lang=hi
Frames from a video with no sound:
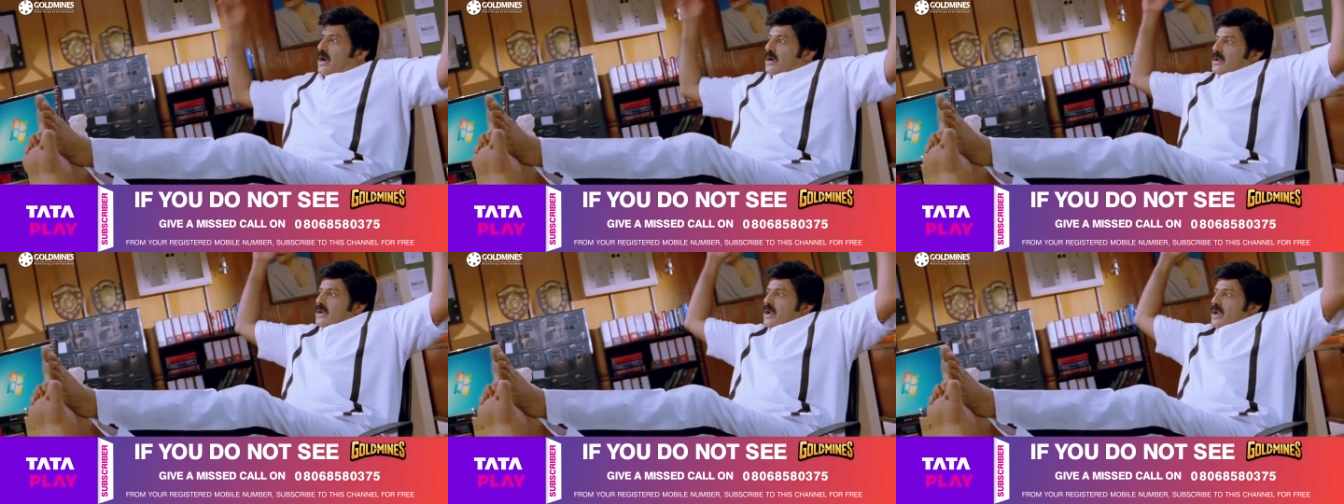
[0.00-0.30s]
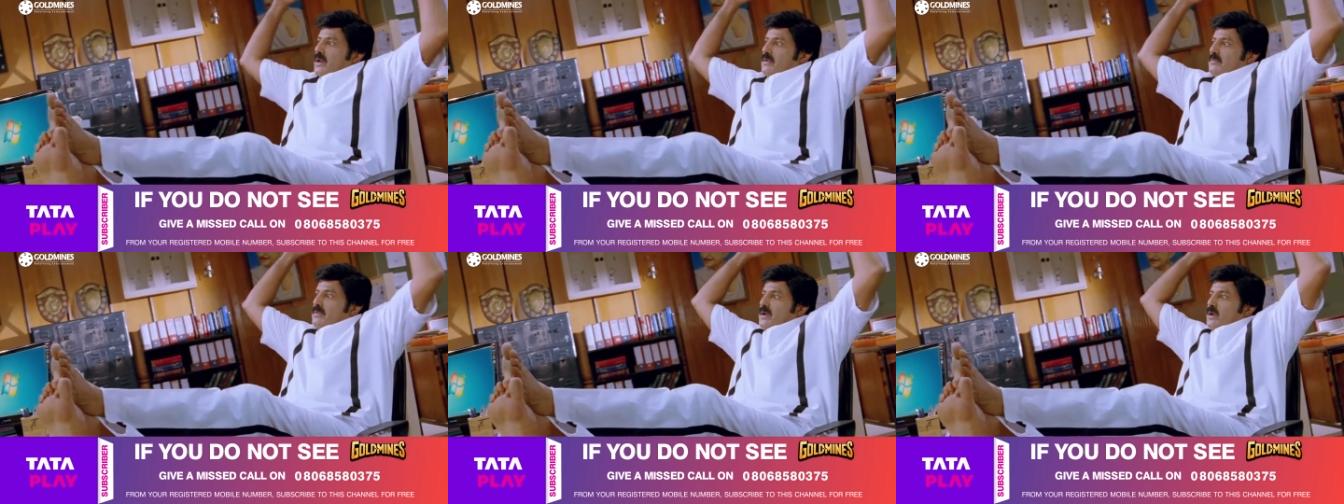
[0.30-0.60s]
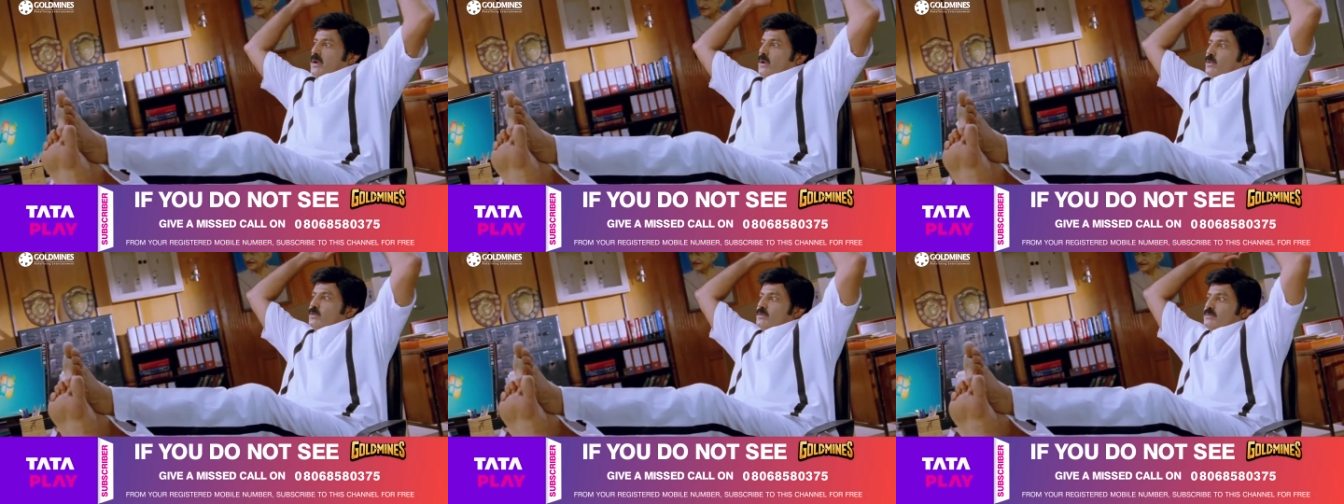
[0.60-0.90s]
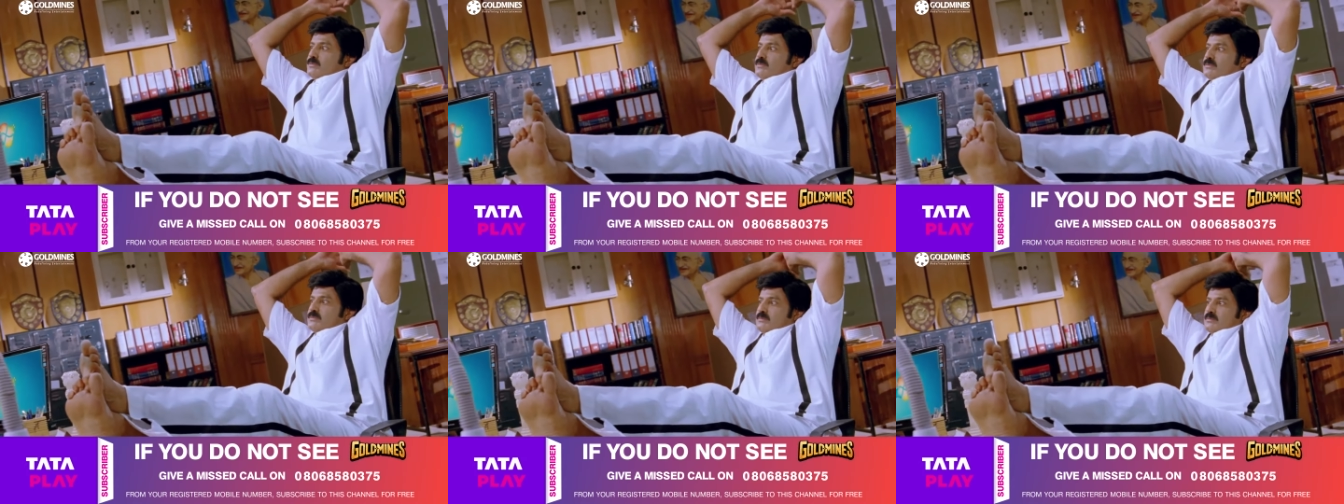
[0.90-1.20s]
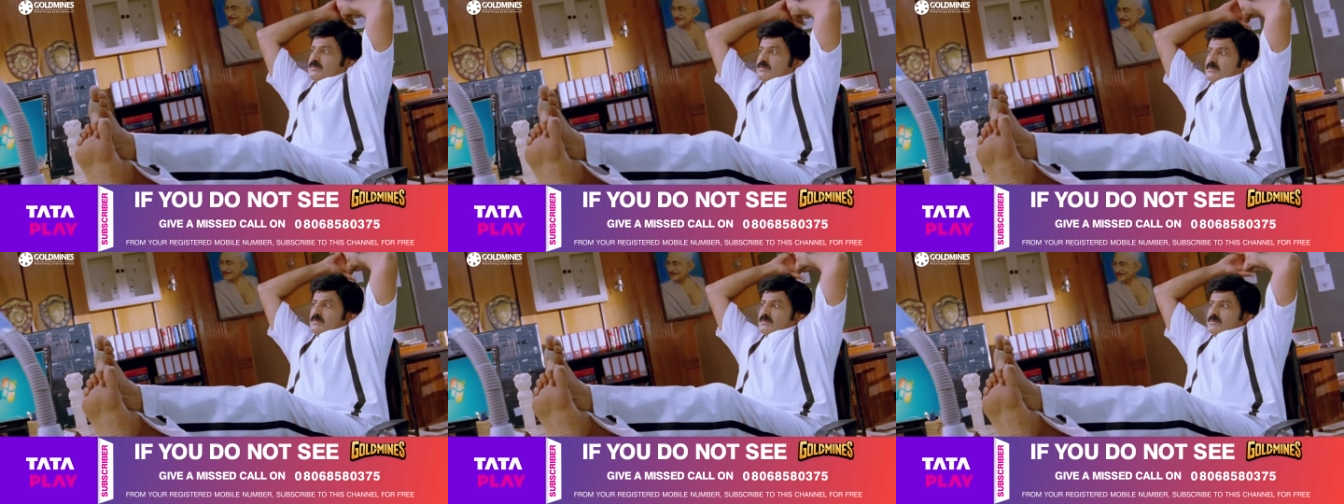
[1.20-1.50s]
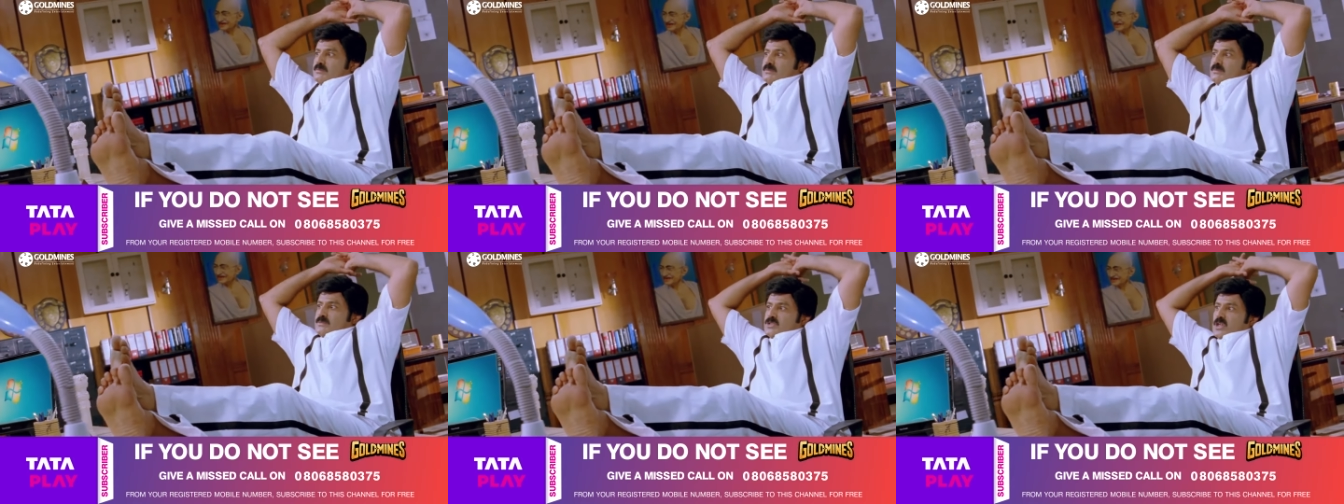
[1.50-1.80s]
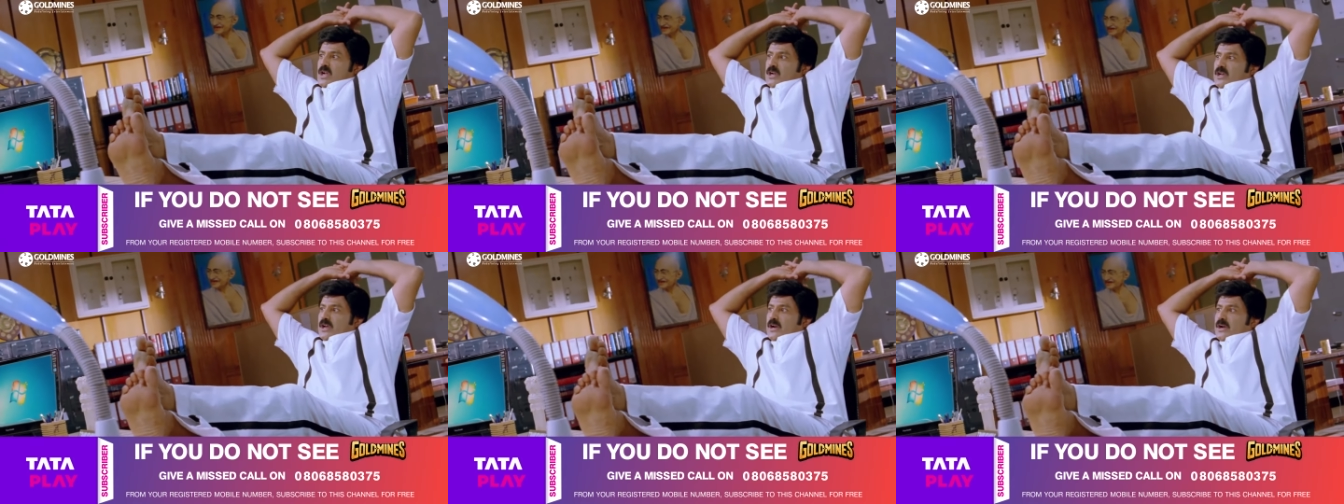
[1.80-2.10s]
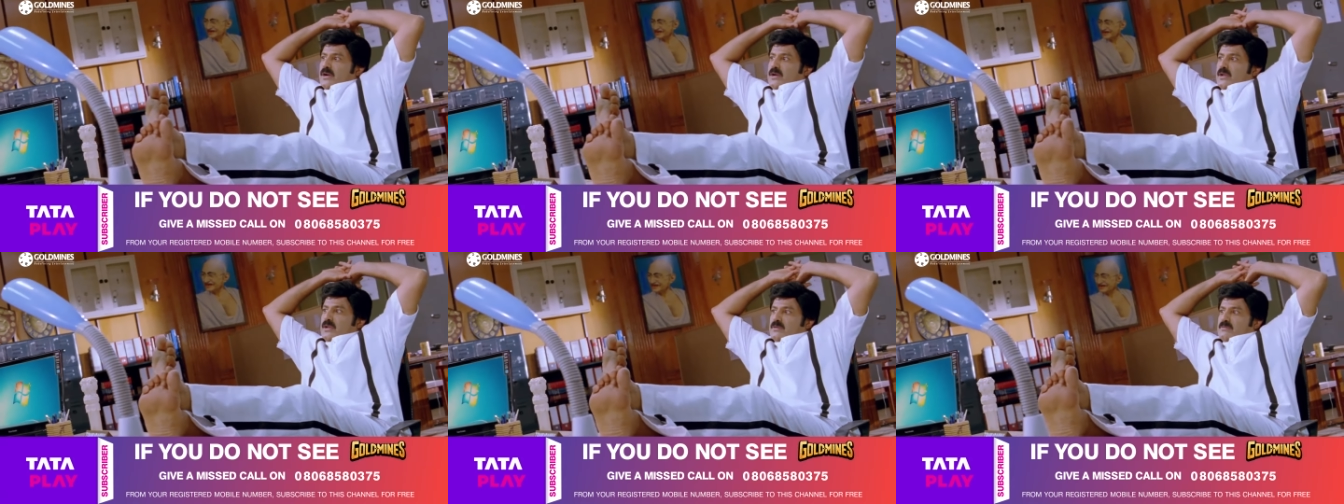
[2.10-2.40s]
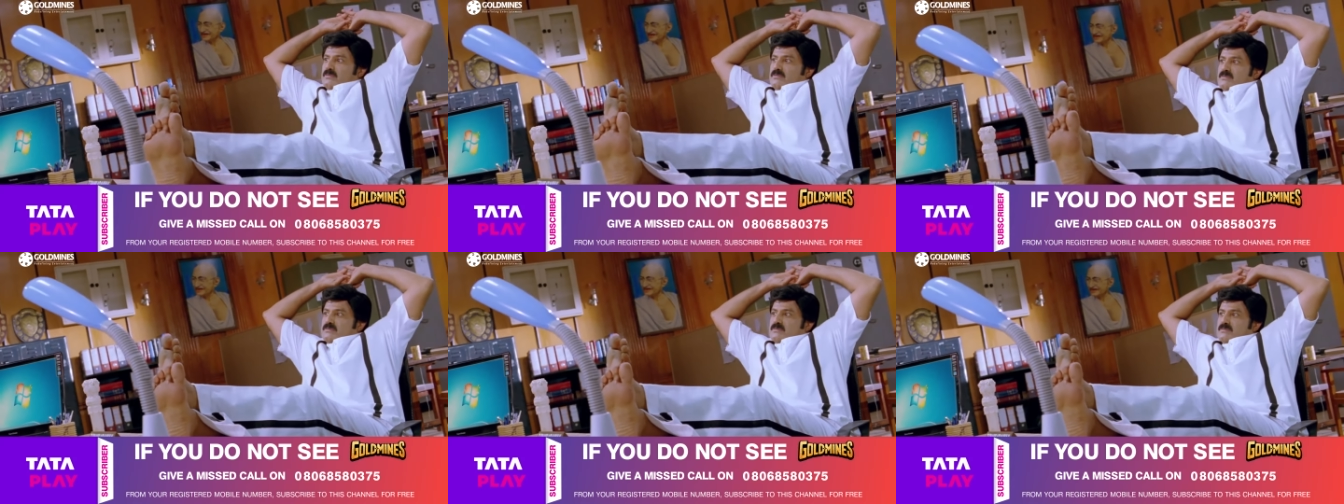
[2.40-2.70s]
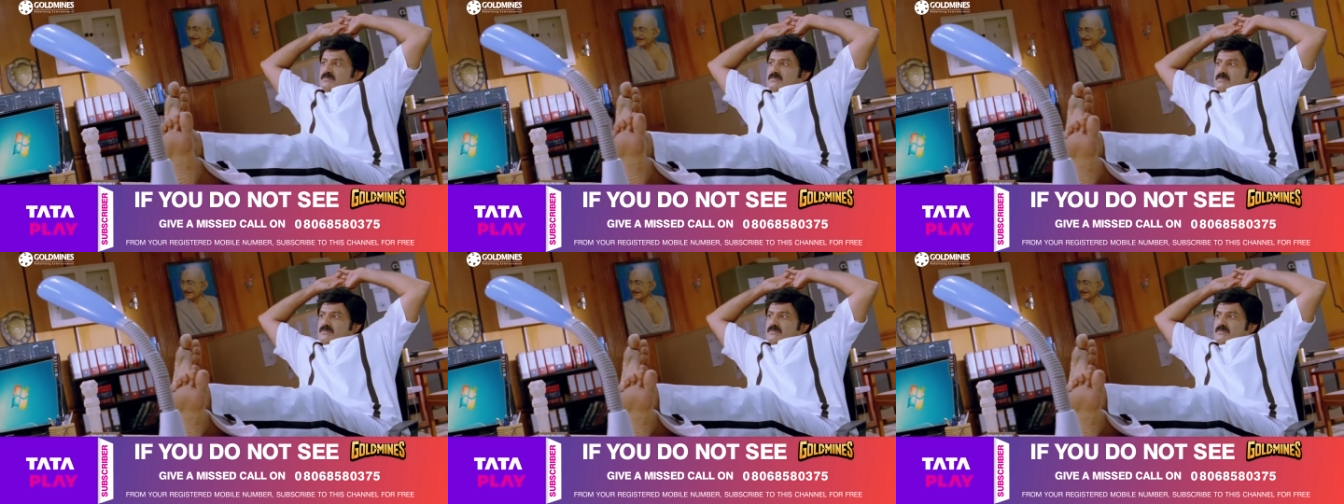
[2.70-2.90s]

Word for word: झटका जोर का था शंकर शिंदे